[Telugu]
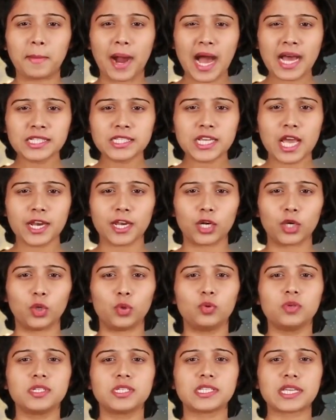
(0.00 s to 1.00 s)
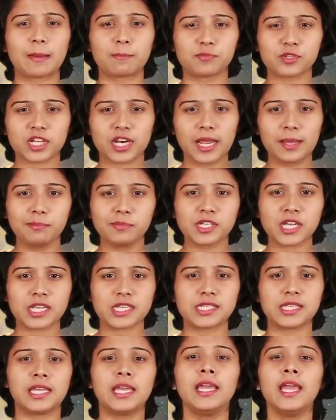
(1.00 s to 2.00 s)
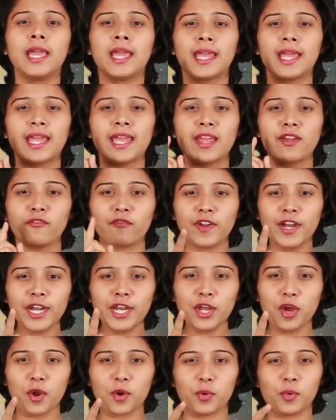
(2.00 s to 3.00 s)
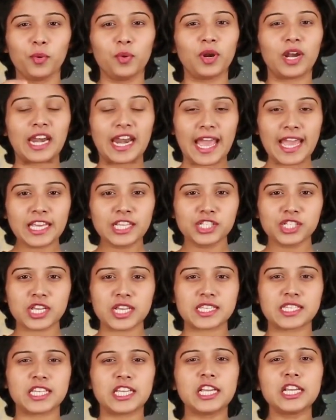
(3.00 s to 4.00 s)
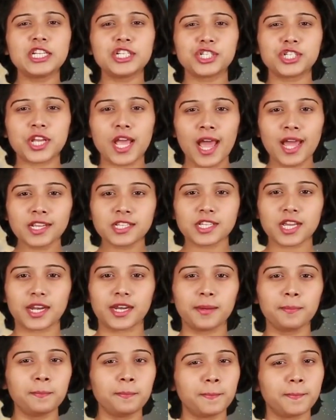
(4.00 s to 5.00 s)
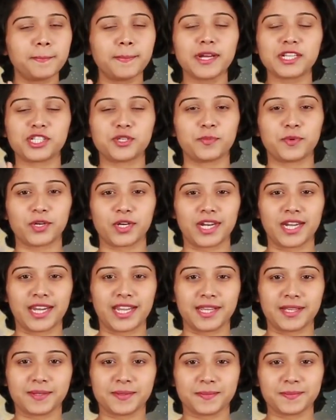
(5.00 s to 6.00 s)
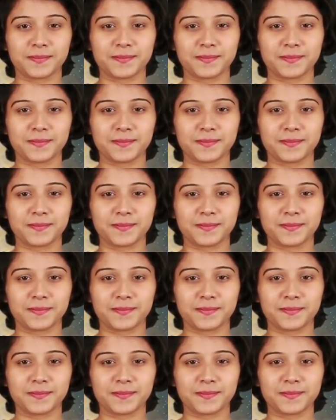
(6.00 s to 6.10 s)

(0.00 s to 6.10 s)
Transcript: మా ఛానల్ను సబ్స్క్రైబ్ చేసి ఈ వీడియోను లైక్ చేసి షేర్ చేయడం మర్చిపోకండి